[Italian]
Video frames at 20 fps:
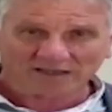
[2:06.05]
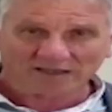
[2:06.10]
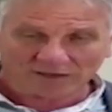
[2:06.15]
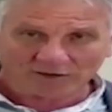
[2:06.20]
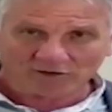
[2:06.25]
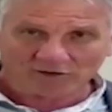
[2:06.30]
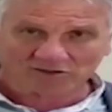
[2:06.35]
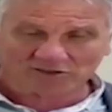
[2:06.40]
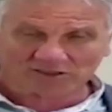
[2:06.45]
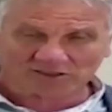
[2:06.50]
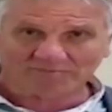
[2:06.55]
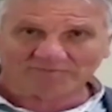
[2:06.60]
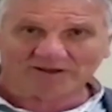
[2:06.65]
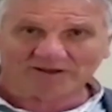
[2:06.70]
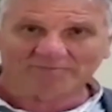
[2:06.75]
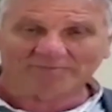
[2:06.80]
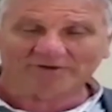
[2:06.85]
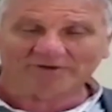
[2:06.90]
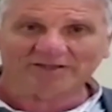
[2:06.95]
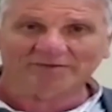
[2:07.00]
ai nostri
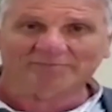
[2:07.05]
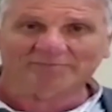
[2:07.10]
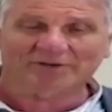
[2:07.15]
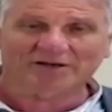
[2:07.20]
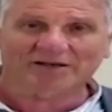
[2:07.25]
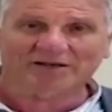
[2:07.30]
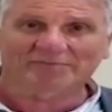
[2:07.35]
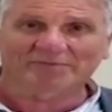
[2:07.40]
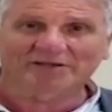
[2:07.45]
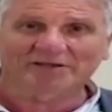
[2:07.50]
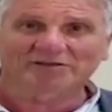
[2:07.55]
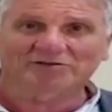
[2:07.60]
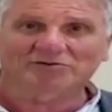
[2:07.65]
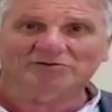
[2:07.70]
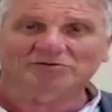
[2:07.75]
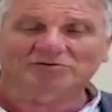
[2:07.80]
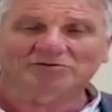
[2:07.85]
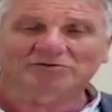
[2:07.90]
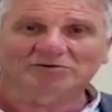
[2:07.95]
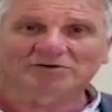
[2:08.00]
membri del
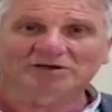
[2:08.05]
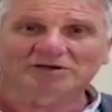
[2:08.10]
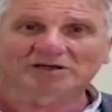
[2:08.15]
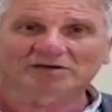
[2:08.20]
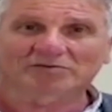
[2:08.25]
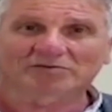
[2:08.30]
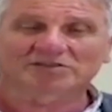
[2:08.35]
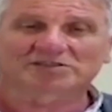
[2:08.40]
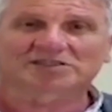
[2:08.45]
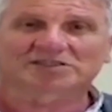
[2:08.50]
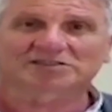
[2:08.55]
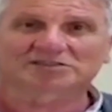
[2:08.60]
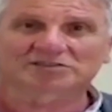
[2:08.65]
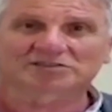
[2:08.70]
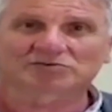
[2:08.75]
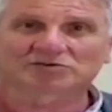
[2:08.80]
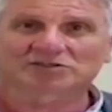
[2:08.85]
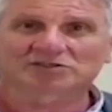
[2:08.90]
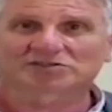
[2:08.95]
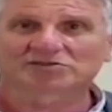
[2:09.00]
Parlamento eh, questa
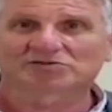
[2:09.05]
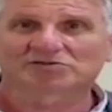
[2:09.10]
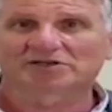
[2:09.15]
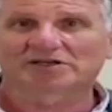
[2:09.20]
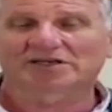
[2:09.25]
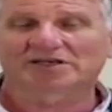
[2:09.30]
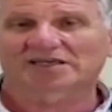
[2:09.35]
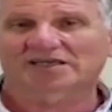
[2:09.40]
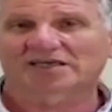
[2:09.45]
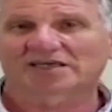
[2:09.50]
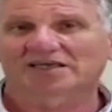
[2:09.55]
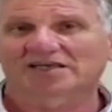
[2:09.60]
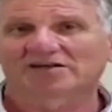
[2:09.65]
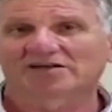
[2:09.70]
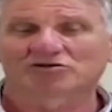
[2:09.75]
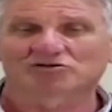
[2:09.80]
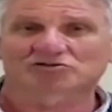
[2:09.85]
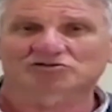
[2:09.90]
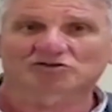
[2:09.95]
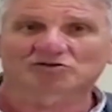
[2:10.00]
situazione che
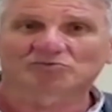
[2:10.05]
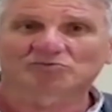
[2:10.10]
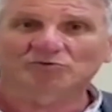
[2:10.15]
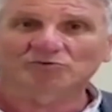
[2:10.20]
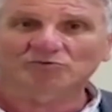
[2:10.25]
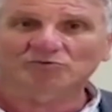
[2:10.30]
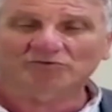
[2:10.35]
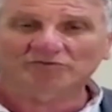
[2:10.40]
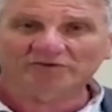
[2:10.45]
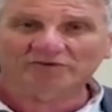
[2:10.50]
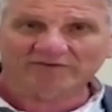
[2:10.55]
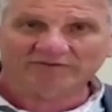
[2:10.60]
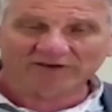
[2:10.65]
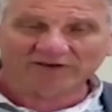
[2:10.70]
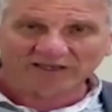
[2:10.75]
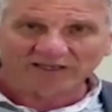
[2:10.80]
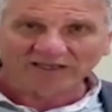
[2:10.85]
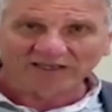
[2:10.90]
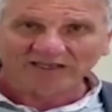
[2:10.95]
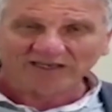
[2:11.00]
il nostro mondo
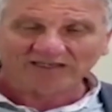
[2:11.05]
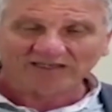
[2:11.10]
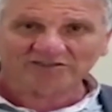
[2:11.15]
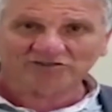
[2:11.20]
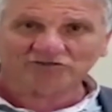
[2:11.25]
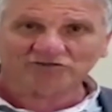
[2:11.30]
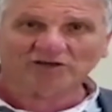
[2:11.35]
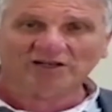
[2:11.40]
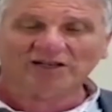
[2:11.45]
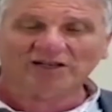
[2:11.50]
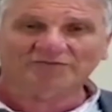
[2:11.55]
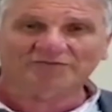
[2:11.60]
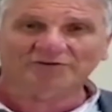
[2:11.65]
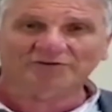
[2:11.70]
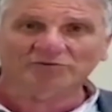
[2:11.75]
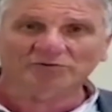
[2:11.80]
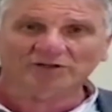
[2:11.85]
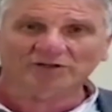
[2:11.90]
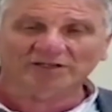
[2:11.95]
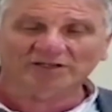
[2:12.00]
vive, cioè la
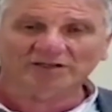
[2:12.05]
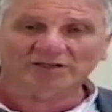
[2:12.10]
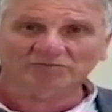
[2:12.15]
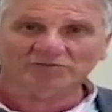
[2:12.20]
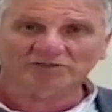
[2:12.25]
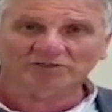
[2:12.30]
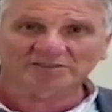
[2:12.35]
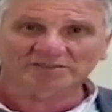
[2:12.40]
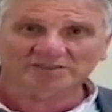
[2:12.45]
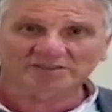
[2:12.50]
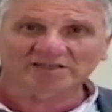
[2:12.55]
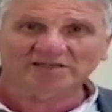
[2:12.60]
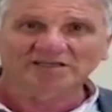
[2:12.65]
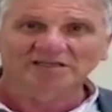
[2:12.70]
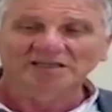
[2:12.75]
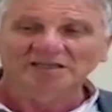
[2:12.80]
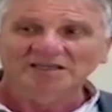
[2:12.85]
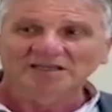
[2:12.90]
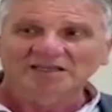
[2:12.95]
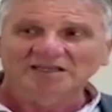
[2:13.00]
figura dell'autista.